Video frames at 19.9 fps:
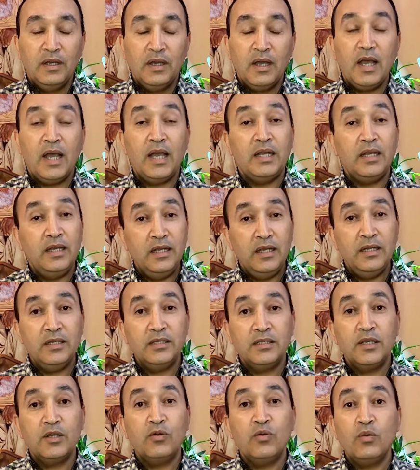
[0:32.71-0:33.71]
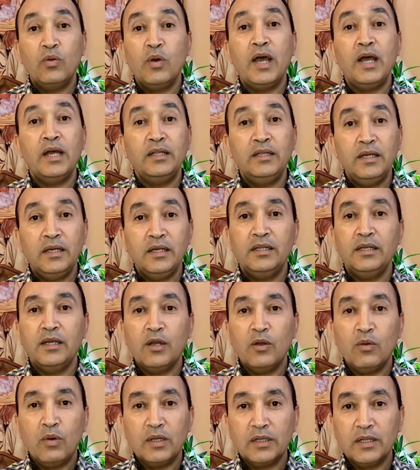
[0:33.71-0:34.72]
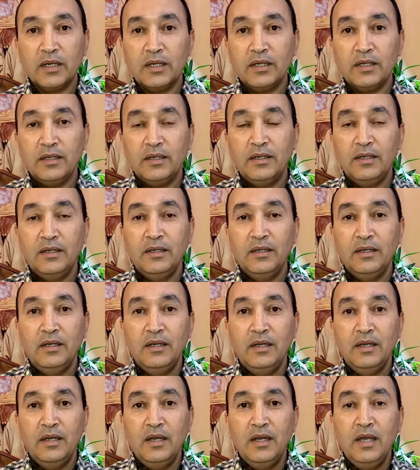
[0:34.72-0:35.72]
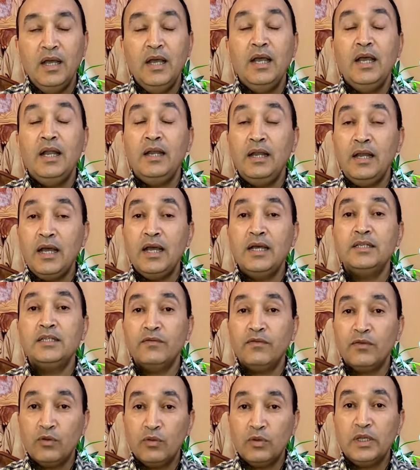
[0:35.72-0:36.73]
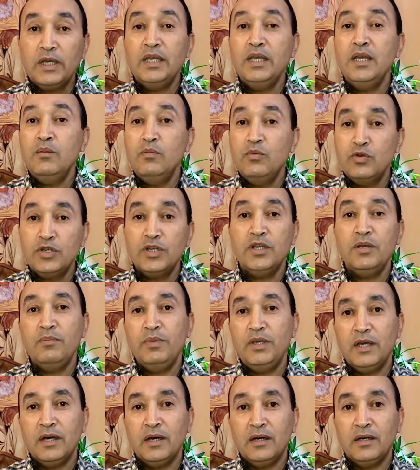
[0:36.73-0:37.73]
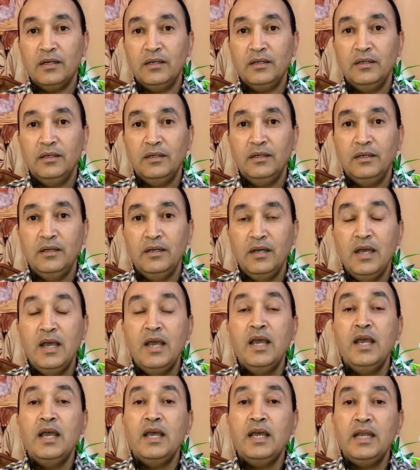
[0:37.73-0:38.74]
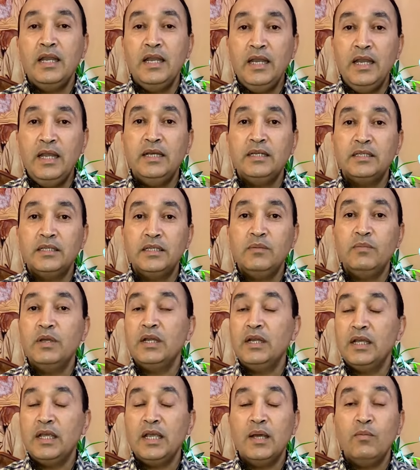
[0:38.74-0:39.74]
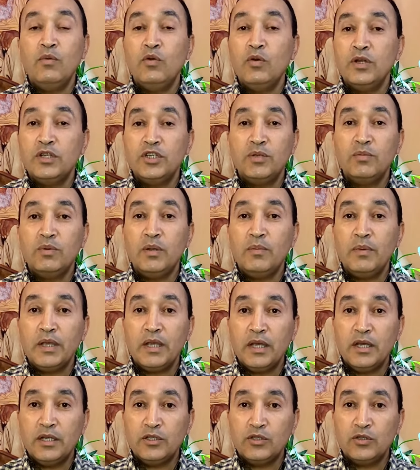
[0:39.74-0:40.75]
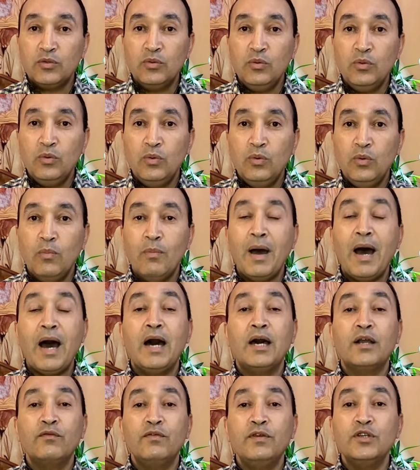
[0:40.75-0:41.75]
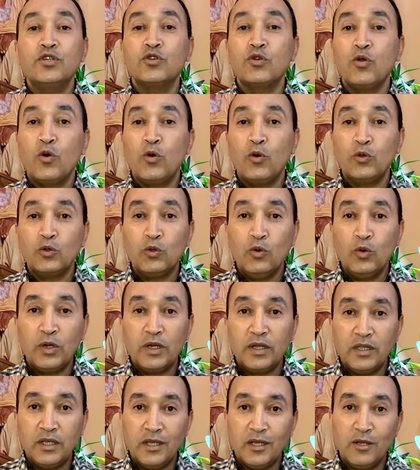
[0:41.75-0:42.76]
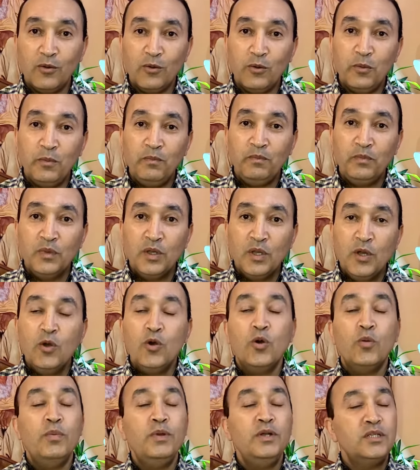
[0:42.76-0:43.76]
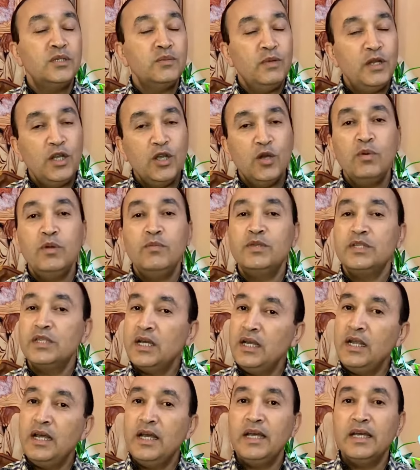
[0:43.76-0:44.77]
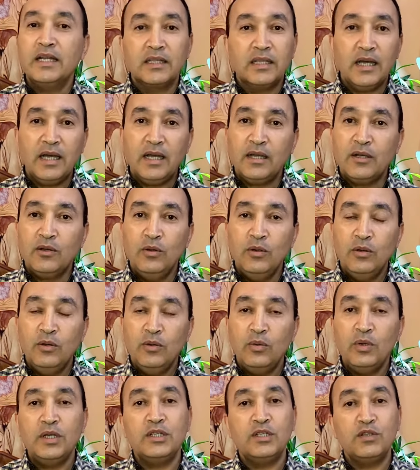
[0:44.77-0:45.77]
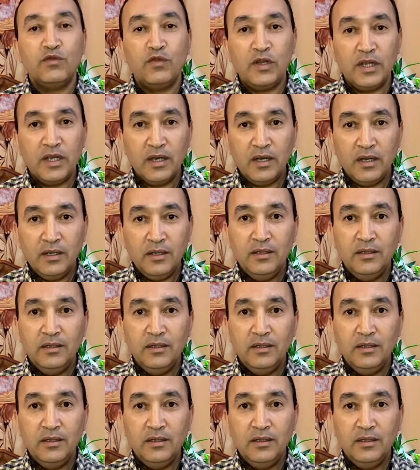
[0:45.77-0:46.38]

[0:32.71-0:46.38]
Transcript: هاد الناس كيكونوا اعداء ديال الوطن للاسف الوضعيه مشابهه الناس يمكن كيعملوا هذا الشيء بلا ما كيحسوا ما عارفينش الخطوره ديالو وبالنسبه لهم المساله غير ضحك وغير تفليه